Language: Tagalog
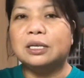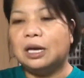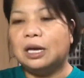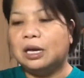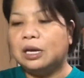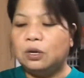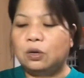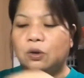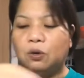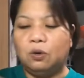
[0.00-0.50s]

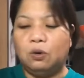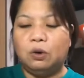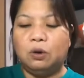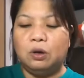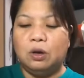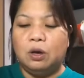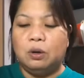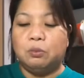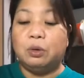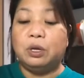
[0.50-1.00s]
inyo.
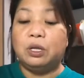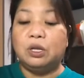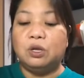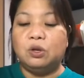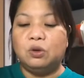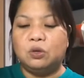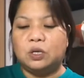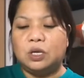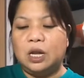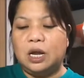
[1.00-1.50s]
Pwede
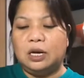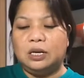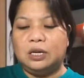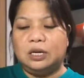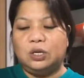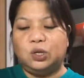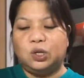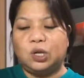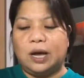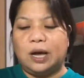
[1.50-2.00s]
nyo silang
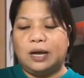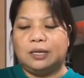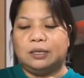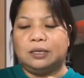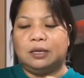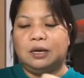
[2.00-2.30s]
i-chat.